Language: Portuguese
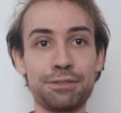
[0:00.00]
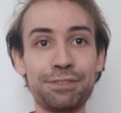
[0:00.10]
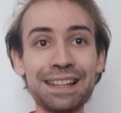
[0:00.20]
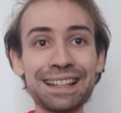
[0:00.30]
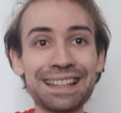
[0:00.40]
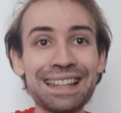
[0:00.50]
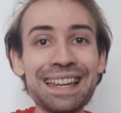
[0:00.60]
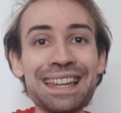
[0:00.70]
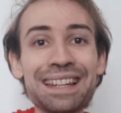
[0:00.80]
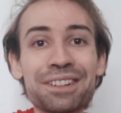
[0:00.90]
Fala
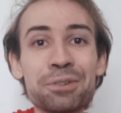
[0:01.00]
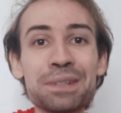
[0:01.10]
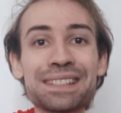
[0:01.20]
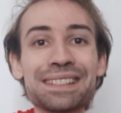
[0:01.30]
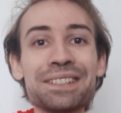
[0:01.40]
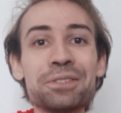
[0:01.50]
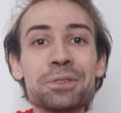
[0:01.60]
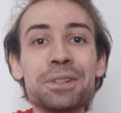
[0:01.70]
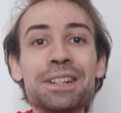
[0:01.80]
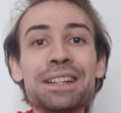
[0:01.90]
galera,
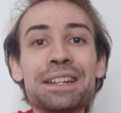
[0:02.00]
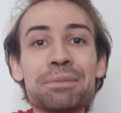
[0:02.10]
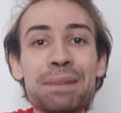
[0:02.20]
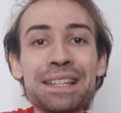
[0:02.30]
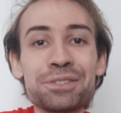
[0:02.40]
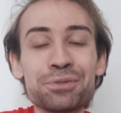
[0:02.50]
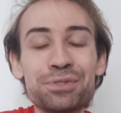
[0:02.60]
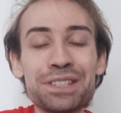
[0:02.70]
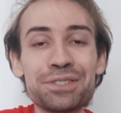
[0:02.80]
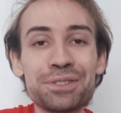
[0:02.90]
começando mais um
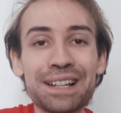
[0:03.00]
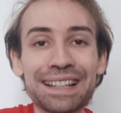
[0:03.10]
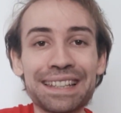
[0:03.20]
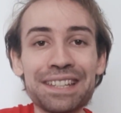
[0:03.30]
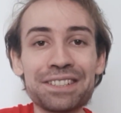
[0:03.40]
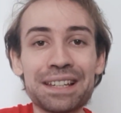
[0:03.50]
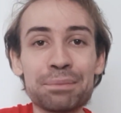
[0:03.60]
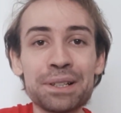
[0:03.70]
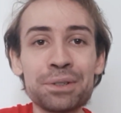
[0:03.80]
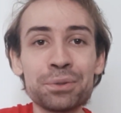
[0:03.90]
vídeo do Raquete na
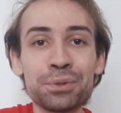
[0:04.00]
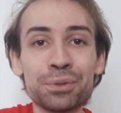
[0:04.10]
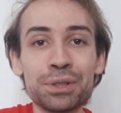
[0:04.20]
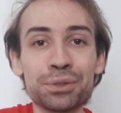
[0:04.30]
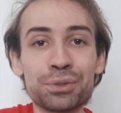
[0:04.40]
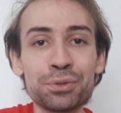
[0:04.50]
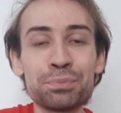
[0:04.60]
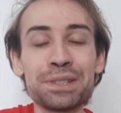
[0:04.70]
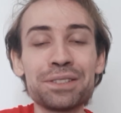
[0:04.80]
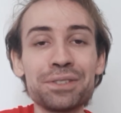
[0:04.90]
Mão no
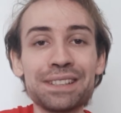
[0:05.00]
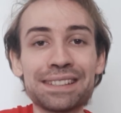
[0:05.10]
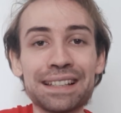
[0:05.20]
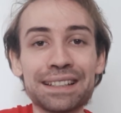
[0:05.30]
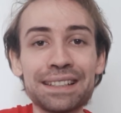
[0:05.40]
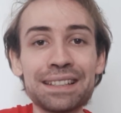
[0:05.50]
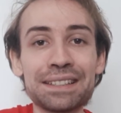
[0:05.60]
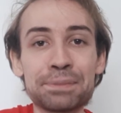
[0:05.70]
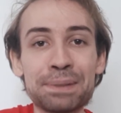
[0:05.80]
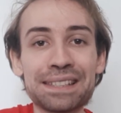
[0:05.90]
YouTube, no Instagram,
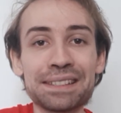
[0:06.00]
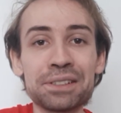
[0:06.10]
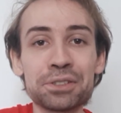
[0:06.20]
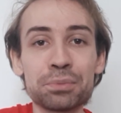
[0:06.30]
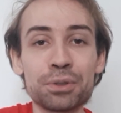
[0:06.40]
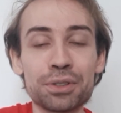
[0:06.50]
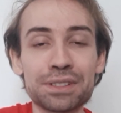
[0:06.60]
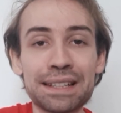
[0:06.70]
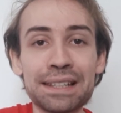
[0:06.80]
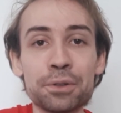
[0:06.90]
especial sobre o
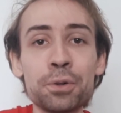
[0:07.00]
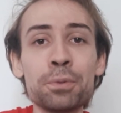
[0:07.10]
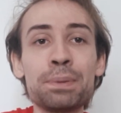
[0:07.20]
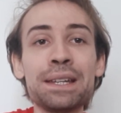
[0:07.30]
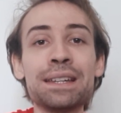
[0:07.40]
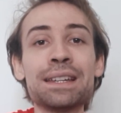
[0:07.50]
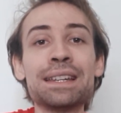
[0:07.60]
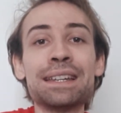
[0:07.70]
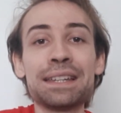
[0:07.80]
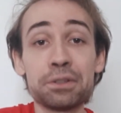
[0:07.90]
Australian Open.
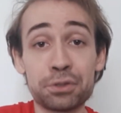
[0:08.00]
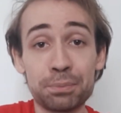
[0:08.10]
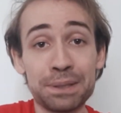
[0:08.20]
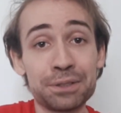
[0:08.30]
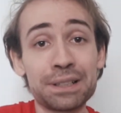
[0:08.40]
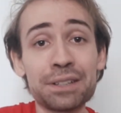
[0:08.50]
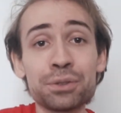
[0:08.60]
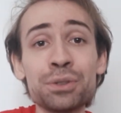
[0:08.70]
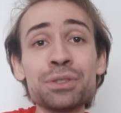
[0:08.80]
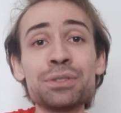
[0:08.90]
Eu sou Pedro
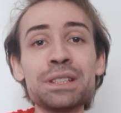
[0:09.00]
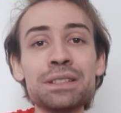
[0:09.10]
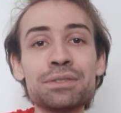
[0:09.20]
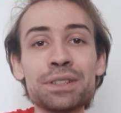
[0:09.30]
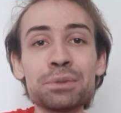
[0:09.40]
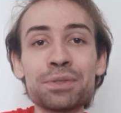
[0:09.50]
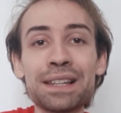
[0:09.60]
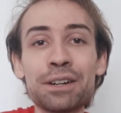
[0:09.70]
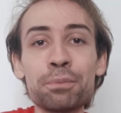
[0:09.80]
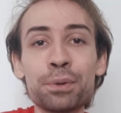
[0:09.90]
Cardoso e vamos
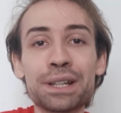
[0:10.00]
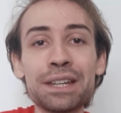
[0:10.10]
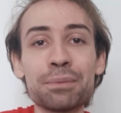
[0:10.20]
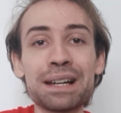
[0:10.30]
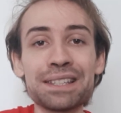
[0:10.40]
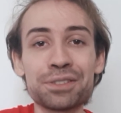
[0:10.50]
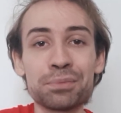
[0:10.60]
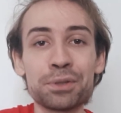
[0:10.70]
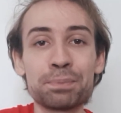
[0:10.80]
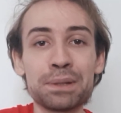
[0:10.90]
falar um pouquinho mais
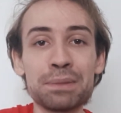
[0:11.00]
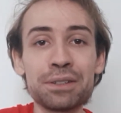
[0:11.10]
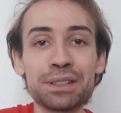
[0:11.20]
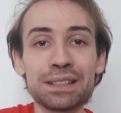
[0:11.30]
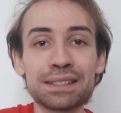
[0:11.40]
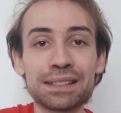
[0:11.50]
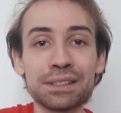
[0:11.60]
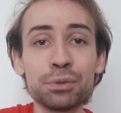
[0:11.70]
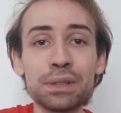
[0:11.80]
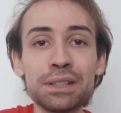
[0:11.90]
sobre o primeiro Grand
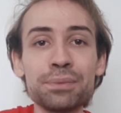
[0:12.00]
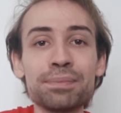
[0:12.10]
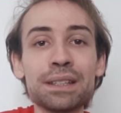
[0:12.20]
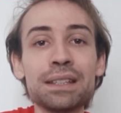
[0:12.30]
Slam do ano,